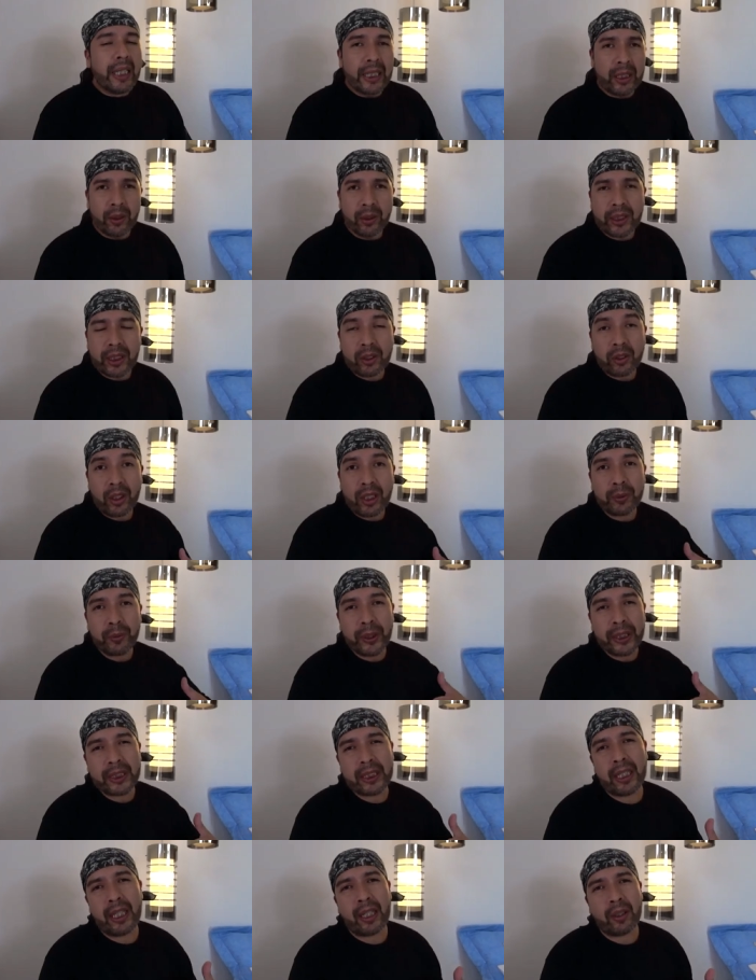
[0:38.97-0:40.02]
Entonces hoy les voy
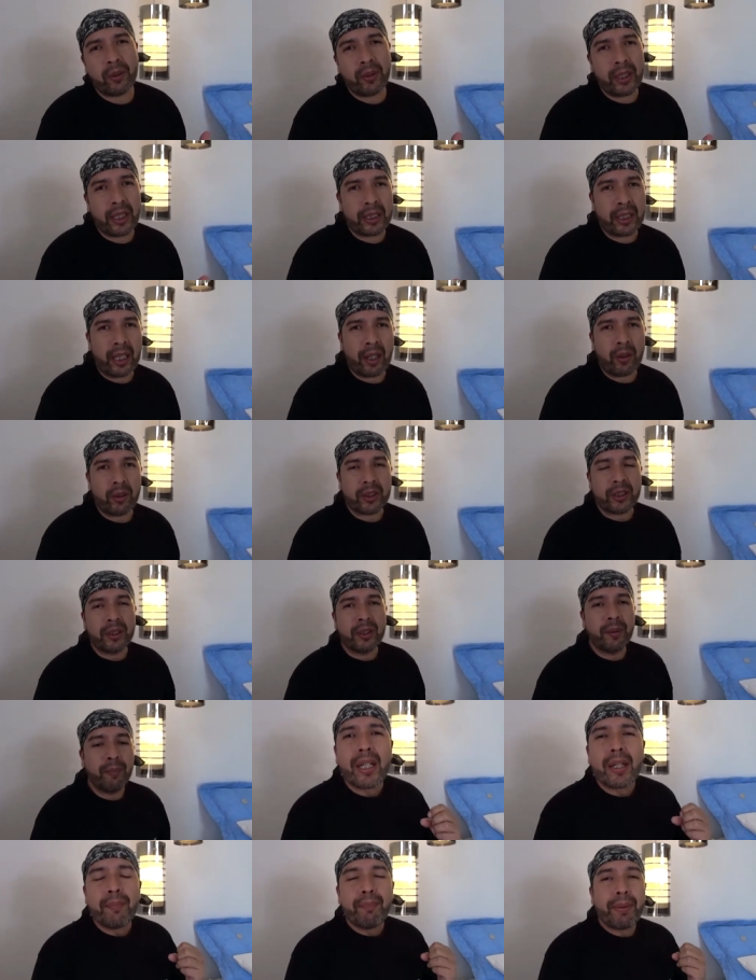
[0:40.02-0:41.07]
a enseñar a conectarlos.
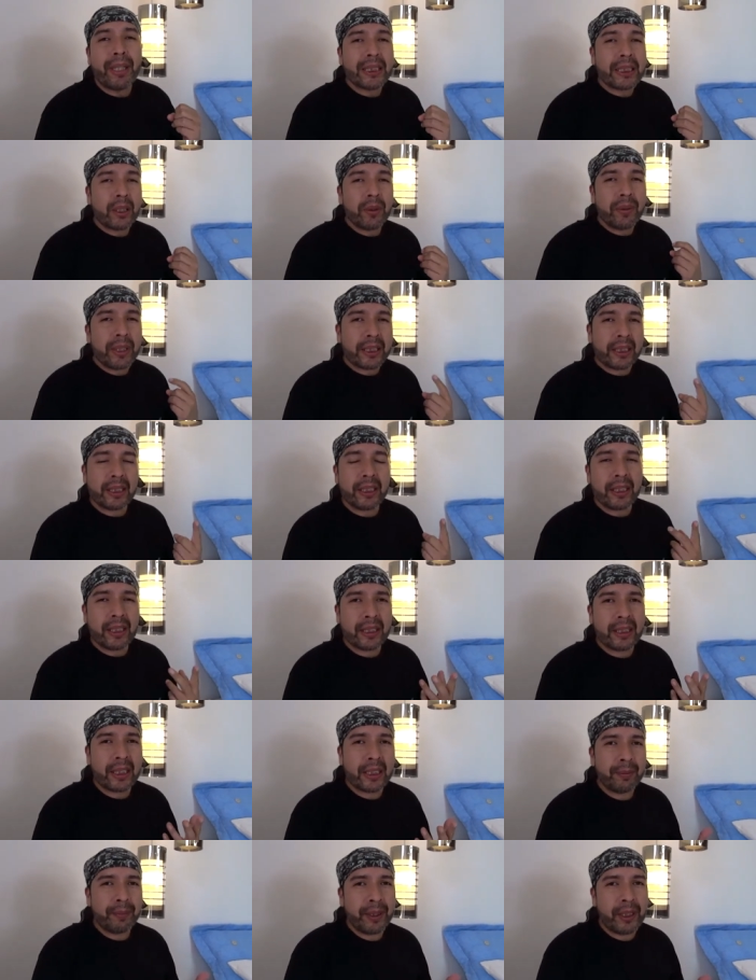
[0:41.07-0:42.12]
Va a ser una serie de
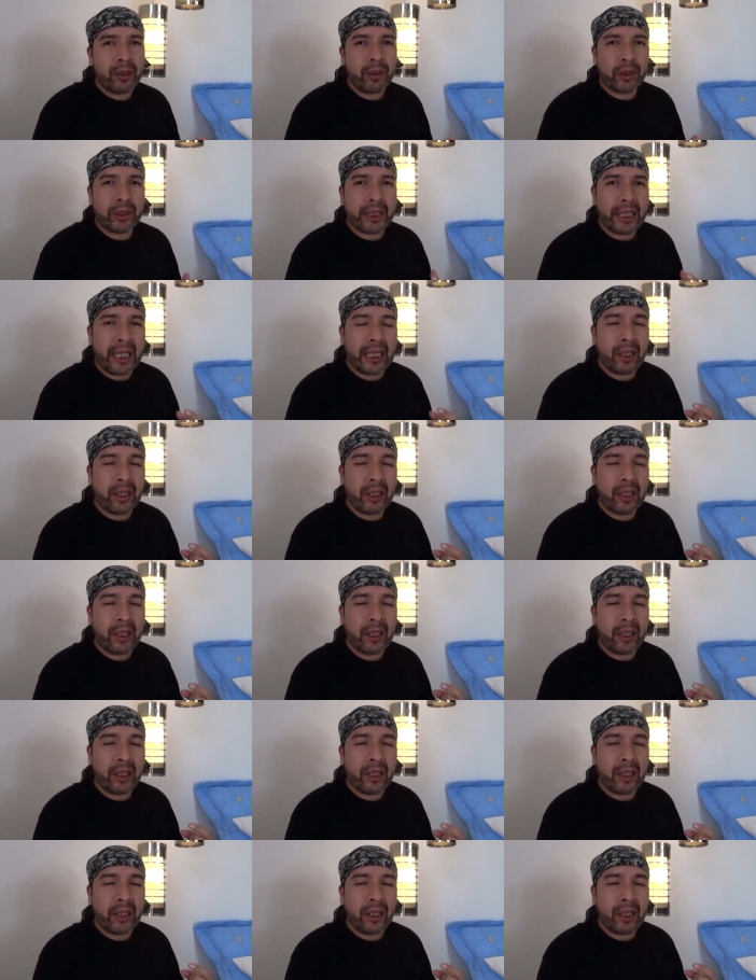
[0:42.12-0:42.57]
tres videos